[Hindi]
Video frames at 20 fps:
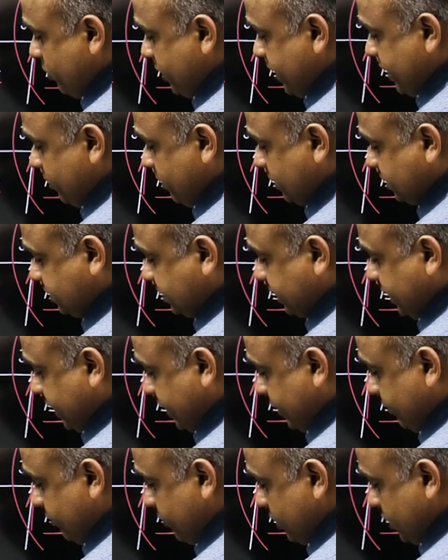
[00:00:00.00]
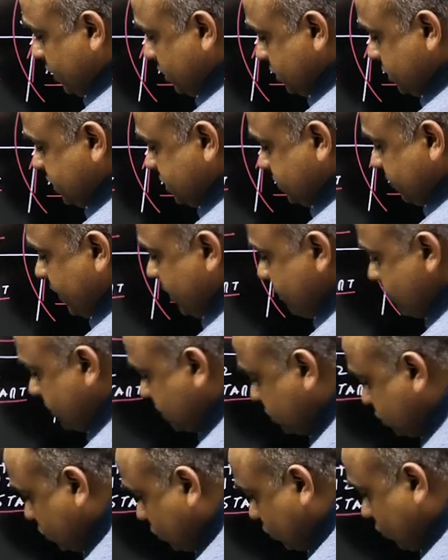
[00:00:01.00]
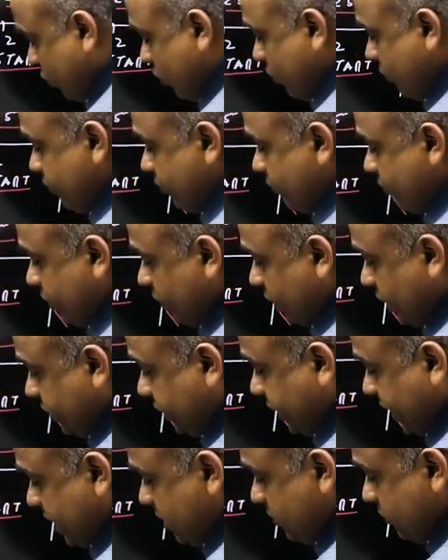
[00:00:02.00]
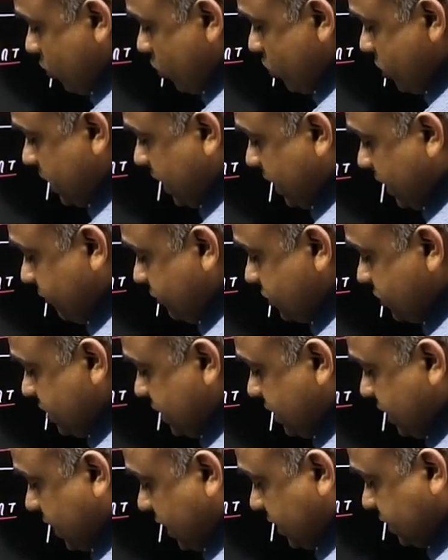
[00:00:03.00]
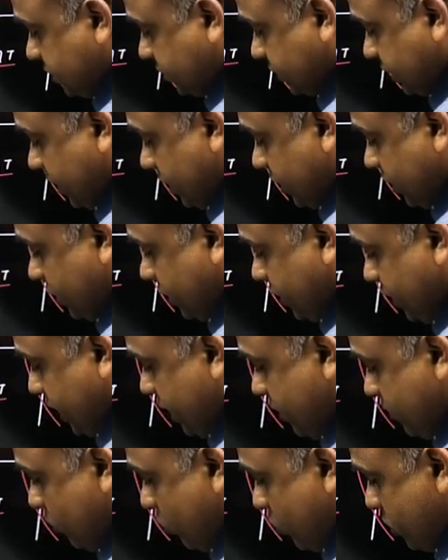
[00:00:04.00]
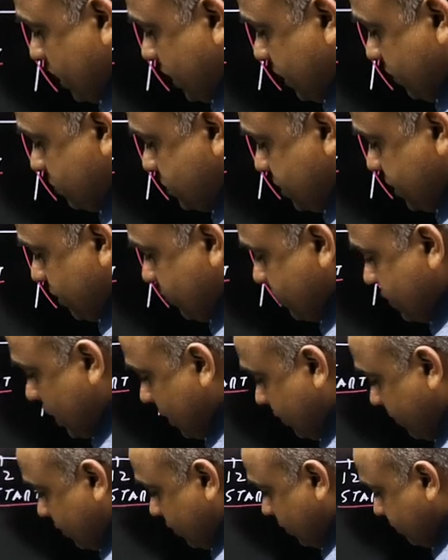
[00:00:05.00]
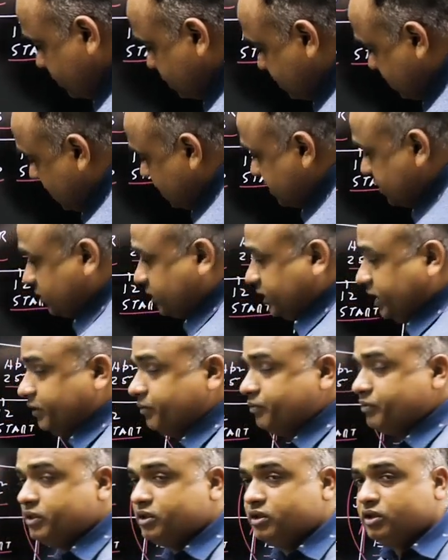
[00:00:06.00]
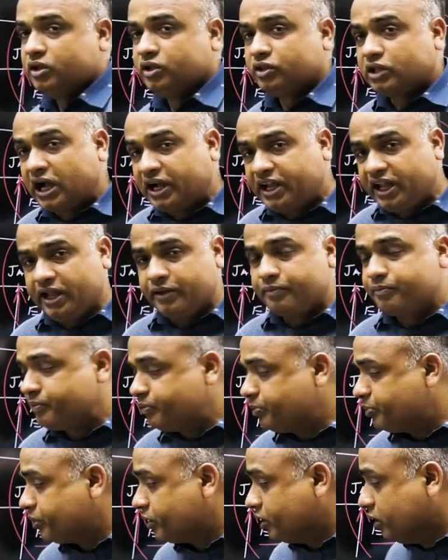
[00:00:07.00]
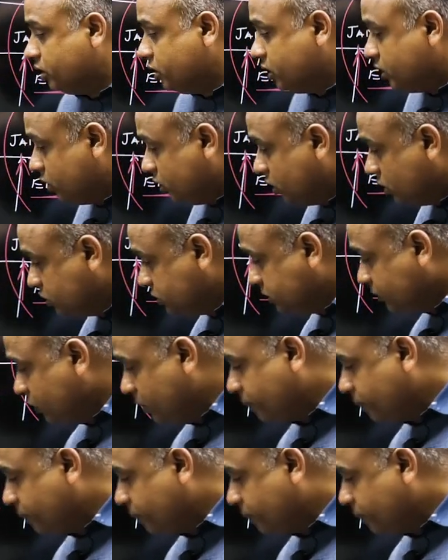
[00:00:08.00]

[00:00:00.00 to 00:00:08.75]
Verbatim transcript: दो महीने बचते हैं जिसमें हम बच्चे को टेंथ बोर्ड का रिविज़न करा सकते हैं टेंथ बोर्ड का रिविज़न हम यहाँ पर वापस करा सकते हैं ताकि जब